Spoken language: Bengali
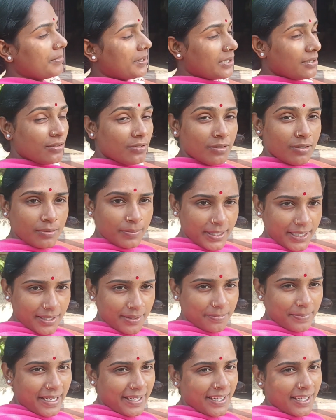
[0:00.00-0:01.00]
ভিডিও মানে
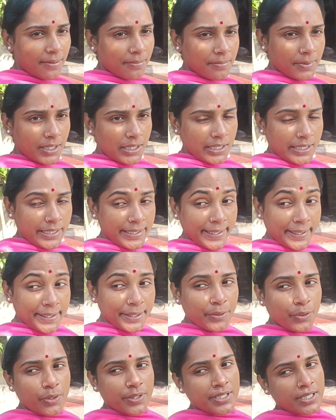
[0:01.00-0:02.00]
বানা মানে রেডি
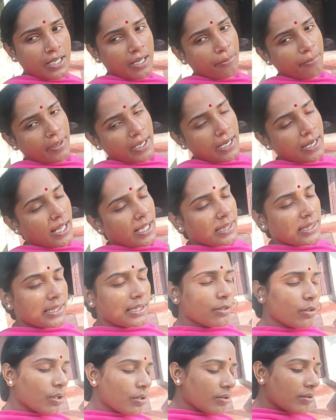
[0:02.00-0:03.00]
করছিলাম রাত
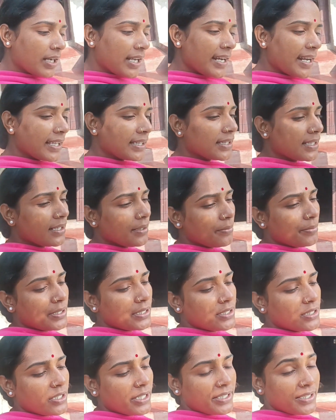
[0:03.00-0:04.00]
গতকাল রাত্রে
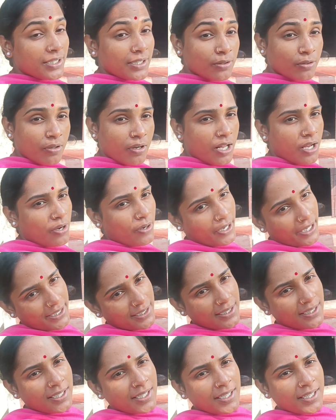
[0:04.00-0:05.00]
ভিডিও এডিট করা
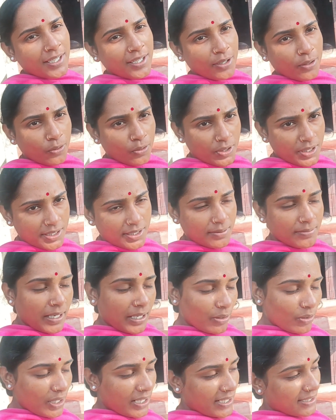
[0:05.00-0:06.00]
হয়নি করিনি
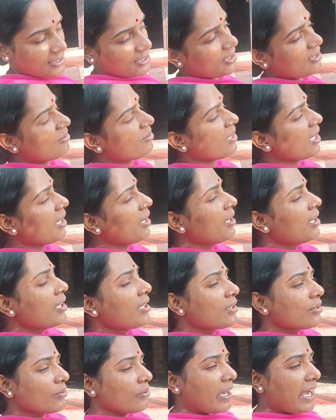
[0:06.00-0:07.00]
ভালো লাগছিল না
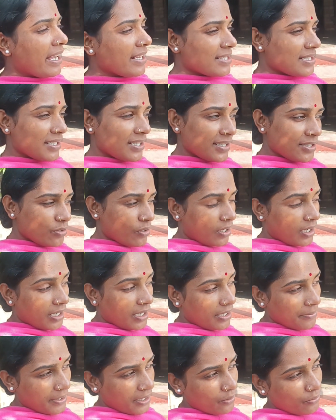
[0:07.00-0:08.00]
তো আজকে
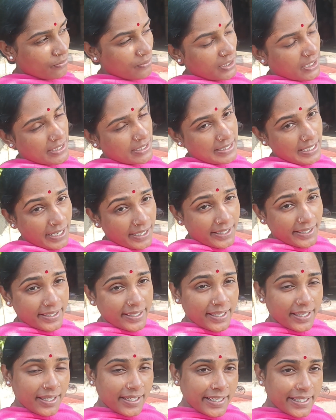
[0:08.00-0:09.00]
সকালবেলা উঠে চাটা
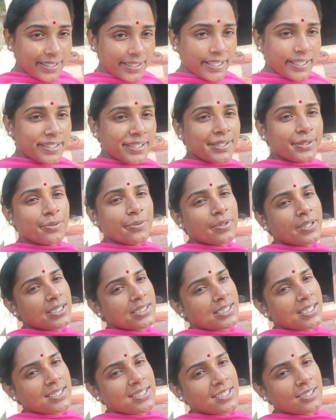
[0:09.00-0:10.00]
খেয়ে এডিট করে
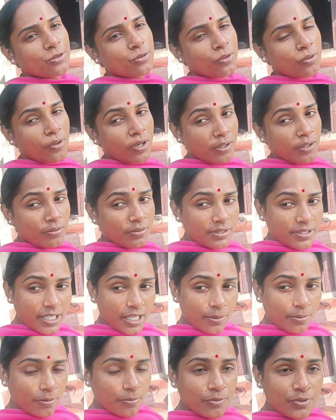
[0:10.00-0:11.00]
নিয়েছি তো কখন
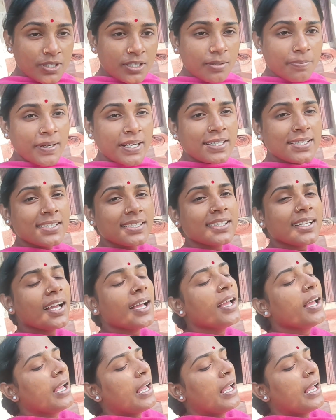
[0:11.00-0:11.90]
ছাড়বো বুঝতে পারছি না